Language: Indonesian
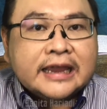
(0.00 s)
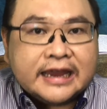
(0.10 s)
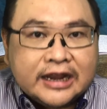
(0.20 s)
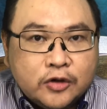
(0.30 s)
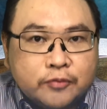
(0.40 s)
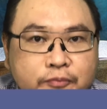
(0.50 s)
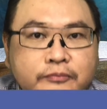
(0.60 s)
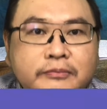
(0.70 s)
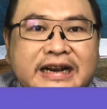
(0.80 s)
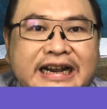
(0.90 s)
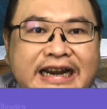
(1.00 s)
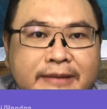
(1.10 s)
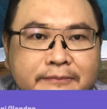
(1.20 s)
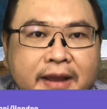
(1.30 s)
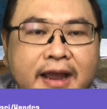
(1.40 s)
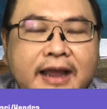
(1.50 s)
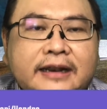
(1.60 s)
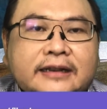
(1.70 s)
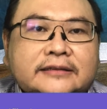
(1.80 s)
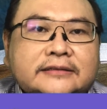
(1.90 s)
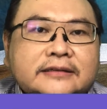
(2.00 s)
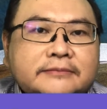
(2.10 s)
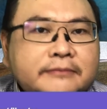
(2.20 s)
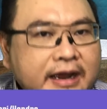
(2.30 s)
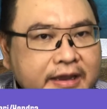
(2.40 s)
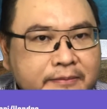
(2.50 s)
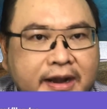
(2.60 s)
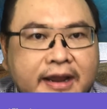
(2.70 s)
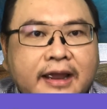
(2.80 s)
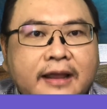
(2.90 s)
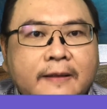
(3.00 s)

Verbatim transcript: hidup berkelimpahan bagi mereka.